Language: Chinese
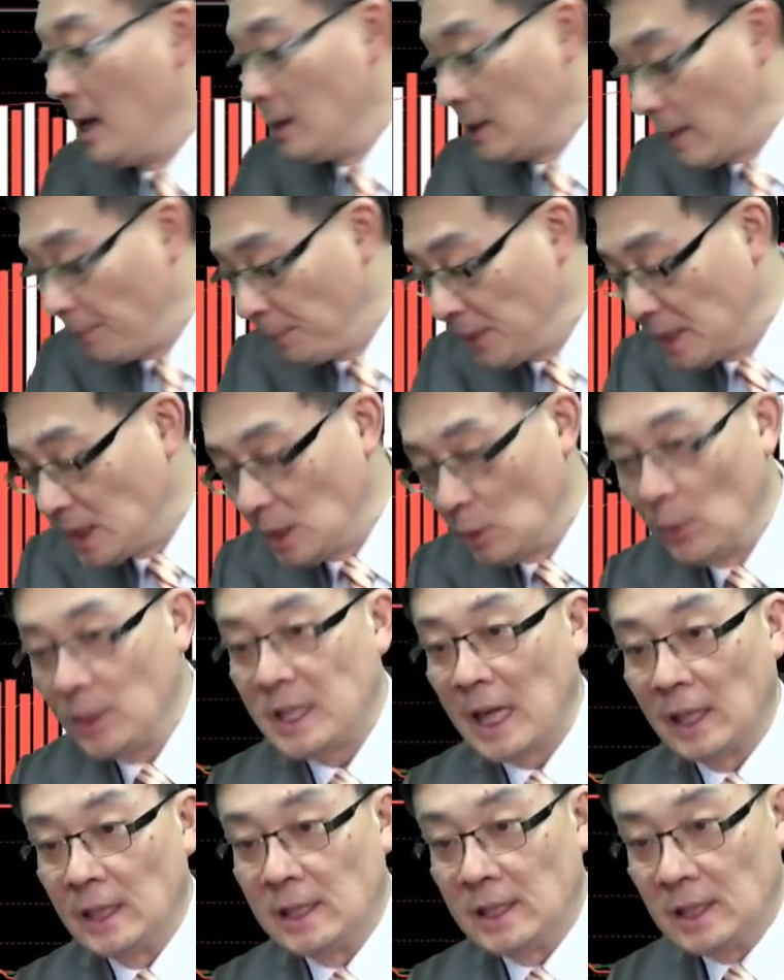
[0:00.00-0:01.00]
那毕竟我
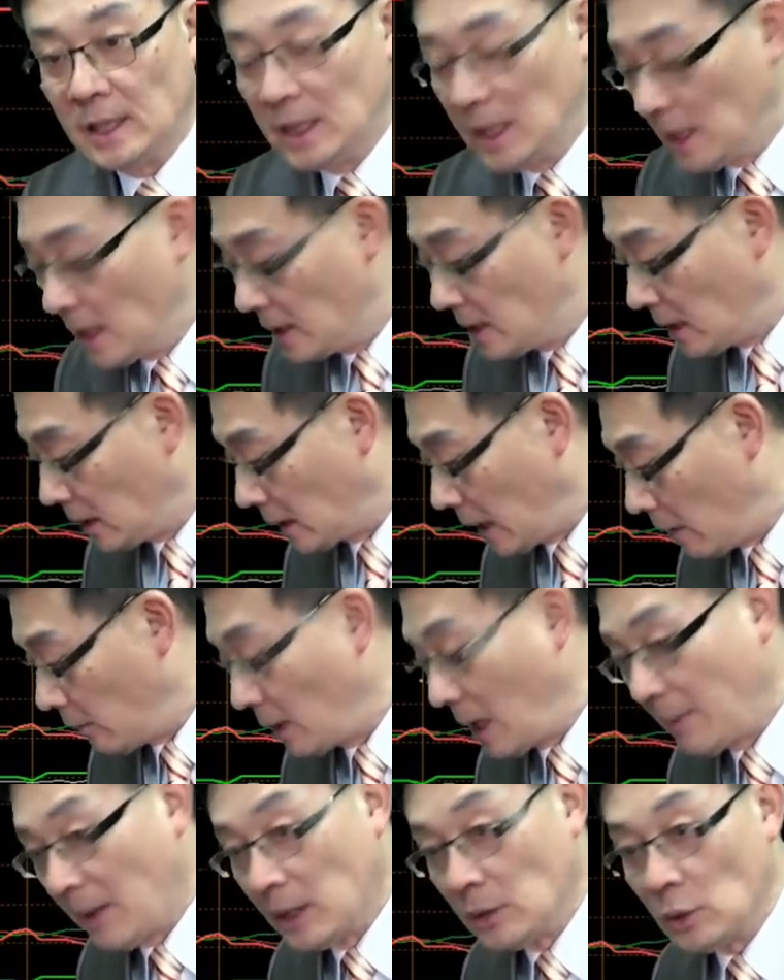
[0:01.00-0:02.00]
想以今天这个台股
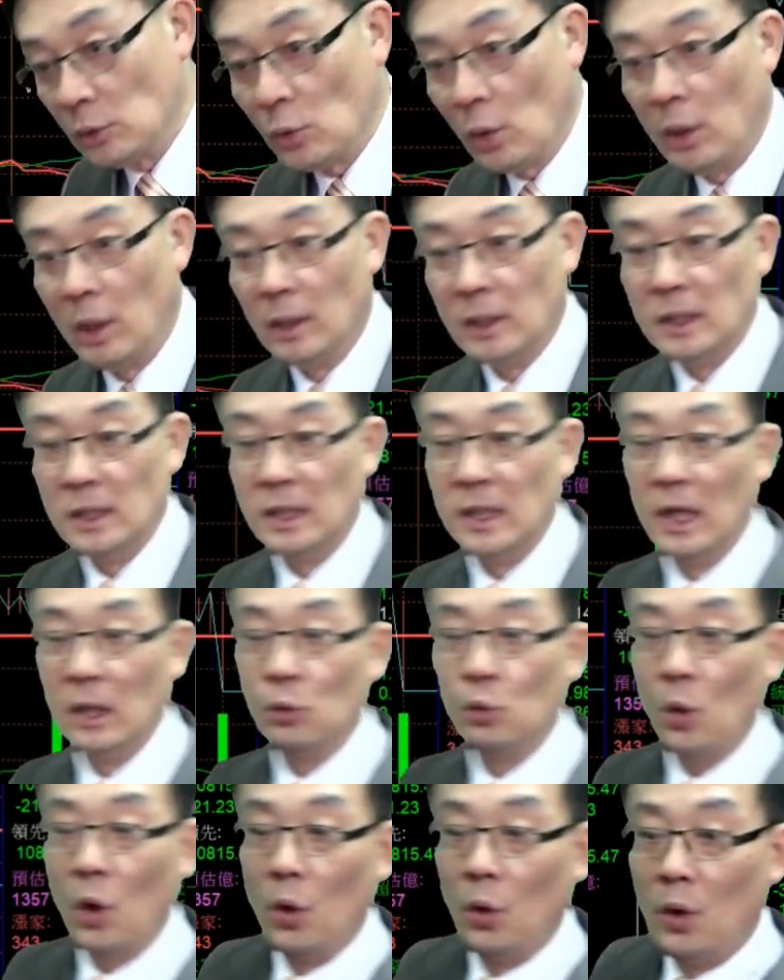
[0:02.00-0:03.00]
大盘，就是说哈，以今天
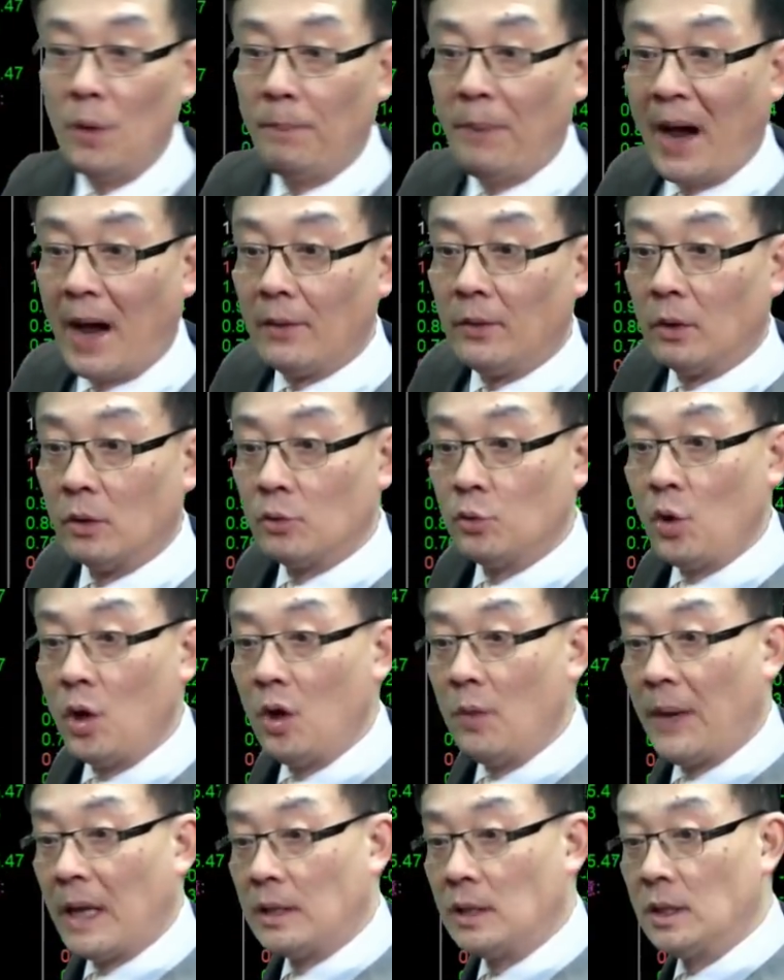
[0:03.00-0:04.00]
最后一盘哈，最后
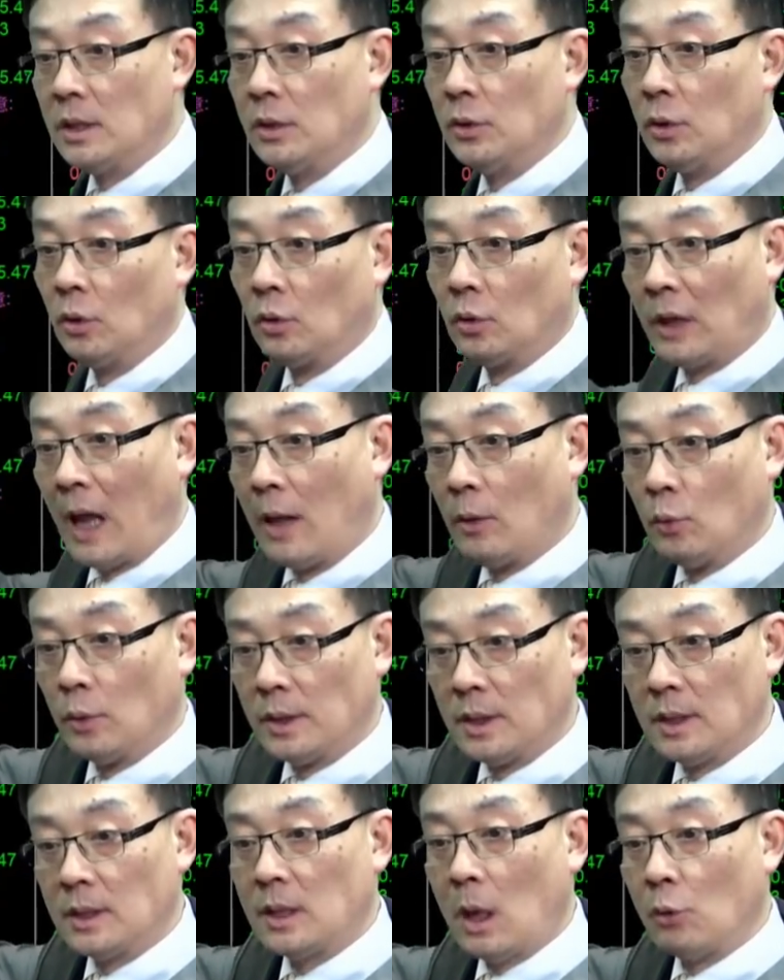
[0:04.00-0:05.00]
一盘是台股
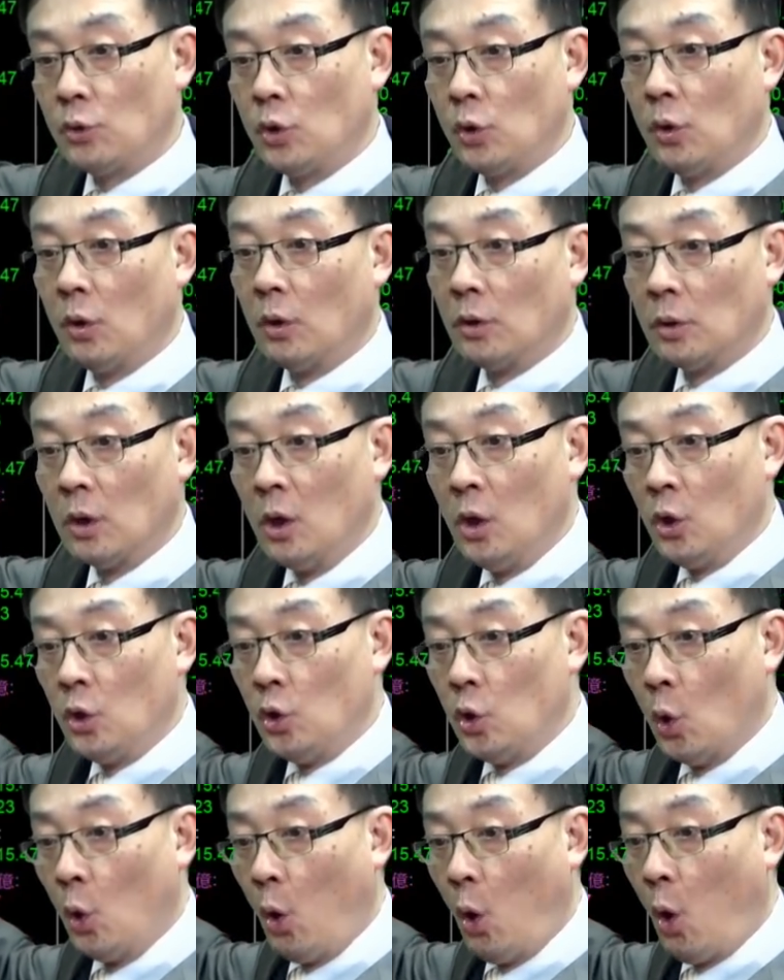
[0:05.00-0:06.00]
是造就哈
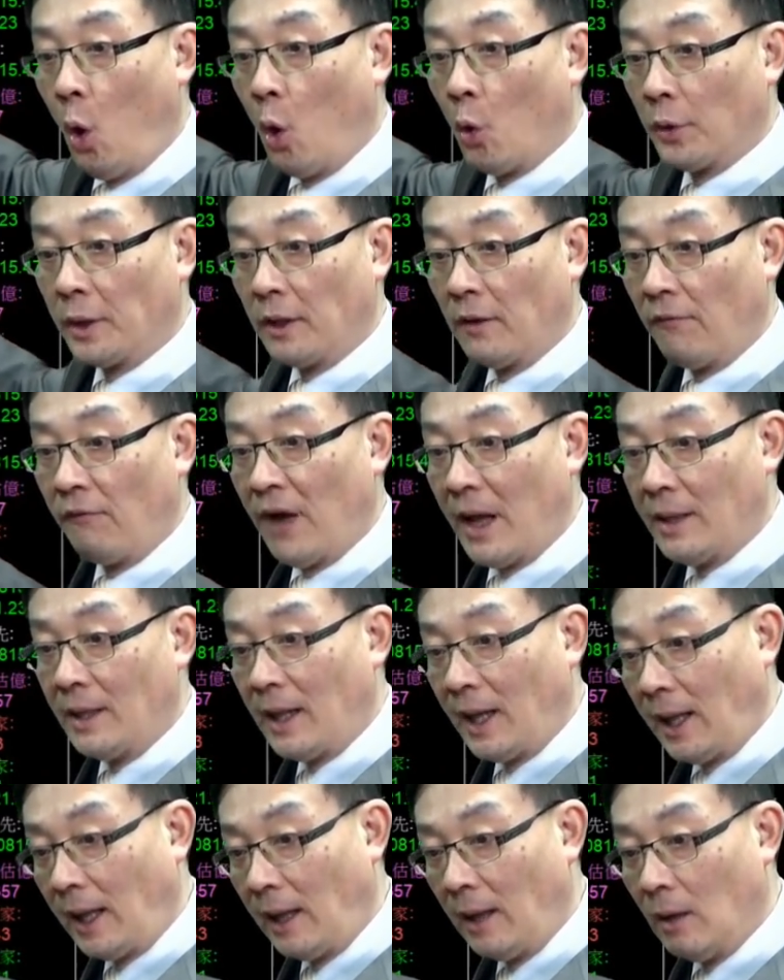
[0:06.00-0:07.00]
由红的一个翻
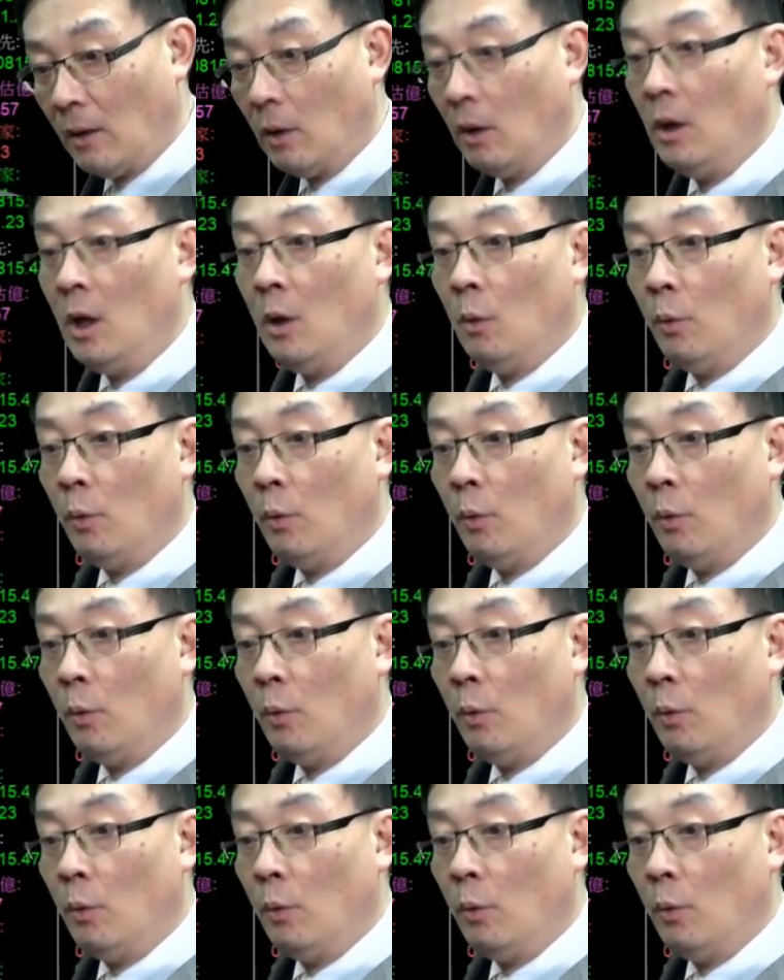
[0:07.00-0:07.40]
黑哈。